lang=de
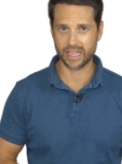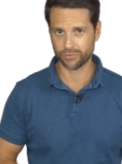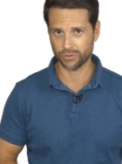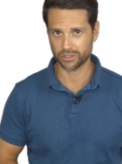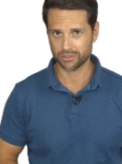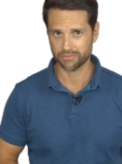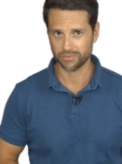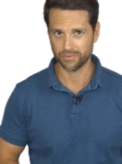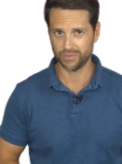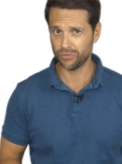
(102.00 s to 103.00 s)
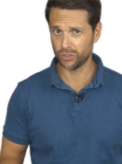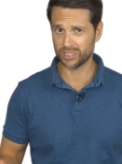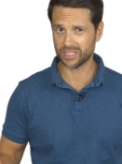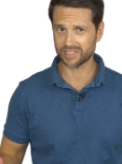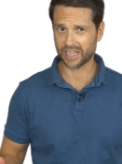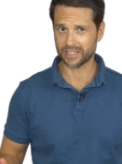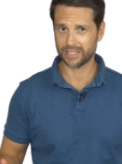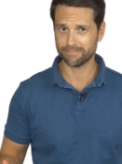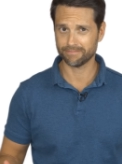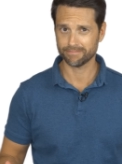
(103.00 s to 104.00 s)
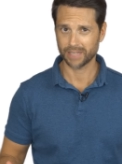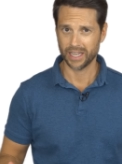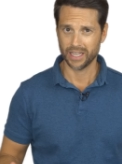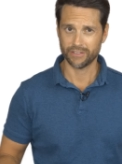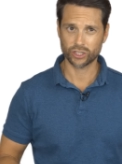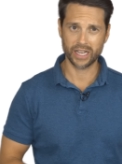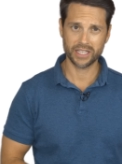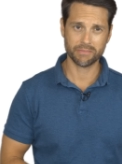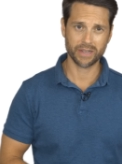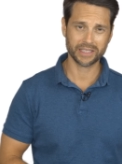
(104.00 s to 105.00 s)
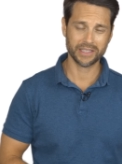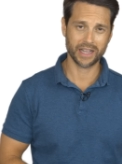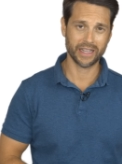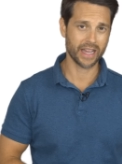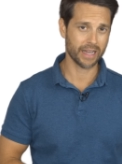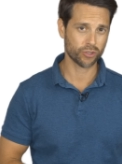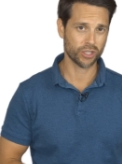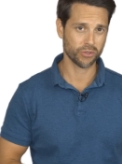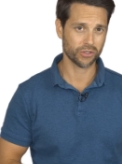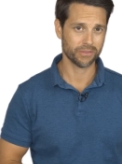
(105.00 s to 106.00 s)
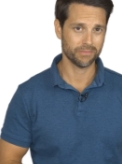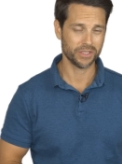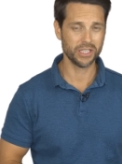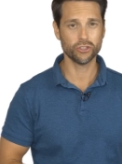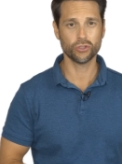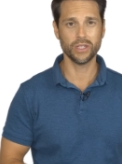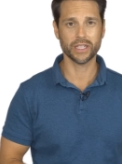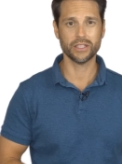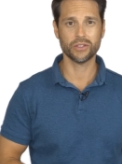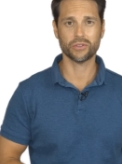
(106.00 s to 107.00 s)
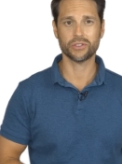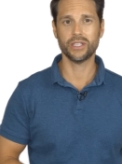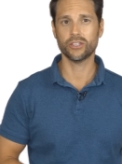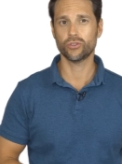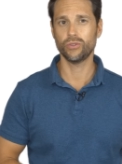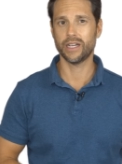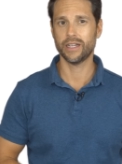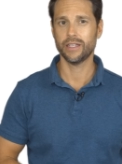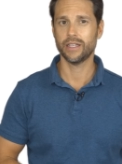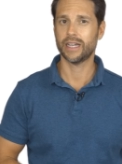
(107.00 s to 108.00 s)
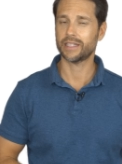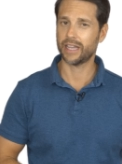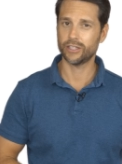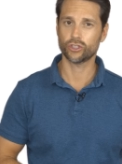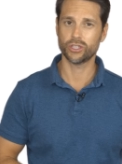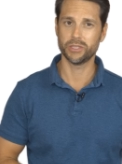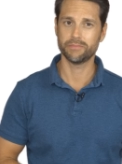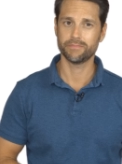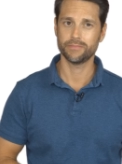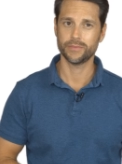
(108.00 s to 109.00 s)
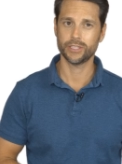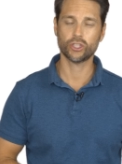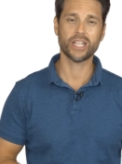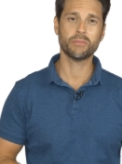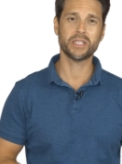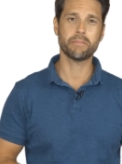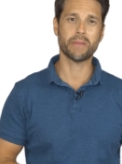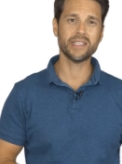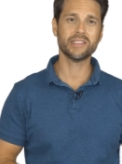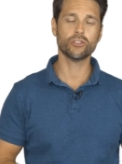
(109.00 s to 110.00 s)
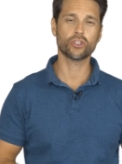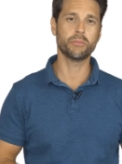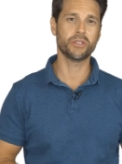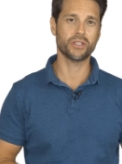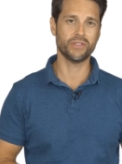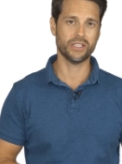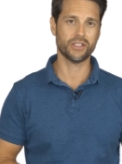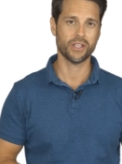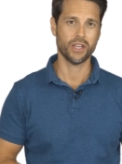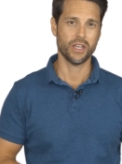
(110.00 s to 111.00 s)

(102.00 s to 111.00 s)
Erfurt. Wie würdet ihr das angehen? Wahrscheinlich macht ihr eine Abstimmung. Jede Schülerin und jeder Schüler hat eine Stimme. Die Stadt mit den meisten Stimmen gewinnt.